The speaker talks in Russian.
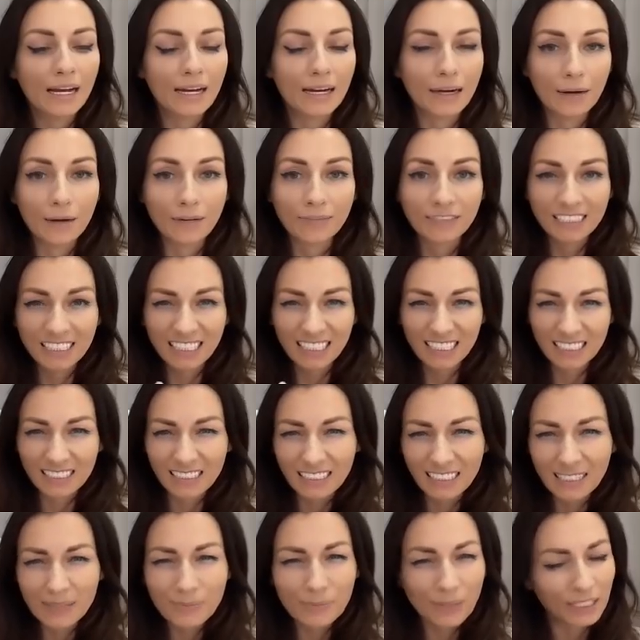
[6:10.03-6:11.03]
э,
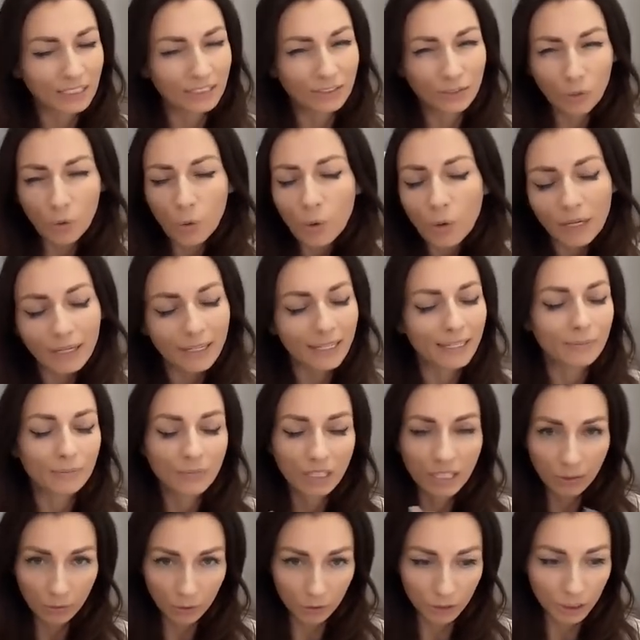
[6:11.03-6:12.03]
возрастным категориям,
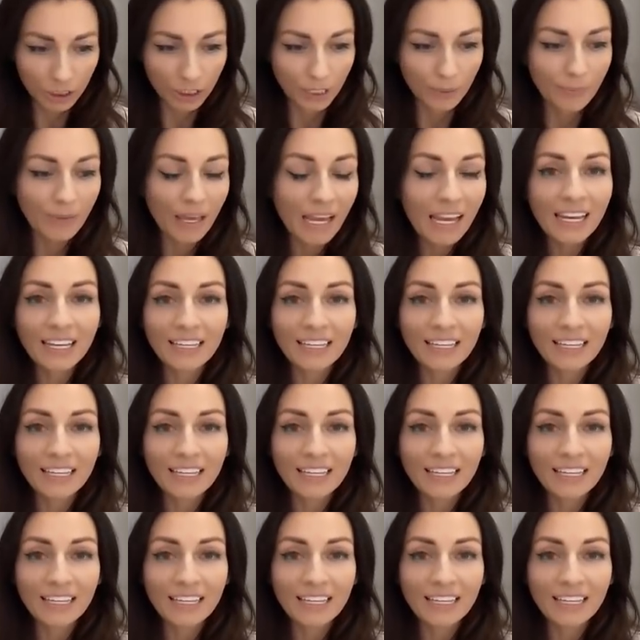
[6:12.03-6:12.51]
короче,